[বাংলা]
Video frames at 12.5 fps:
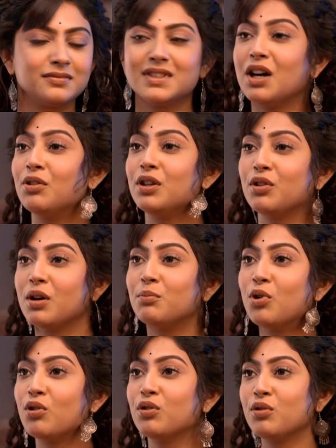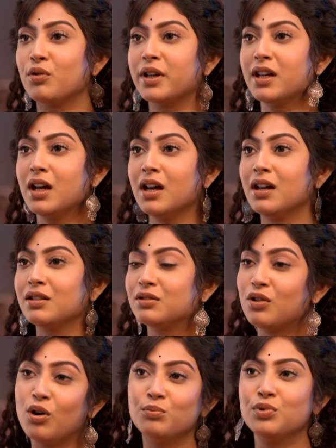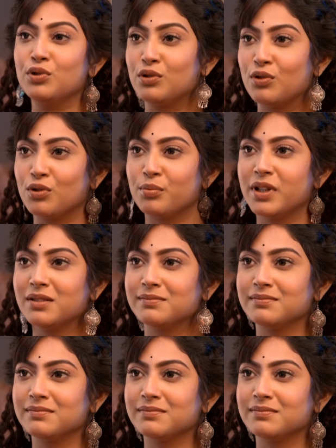তাহলে ওরা বড় হয়ে কম ভুল করবে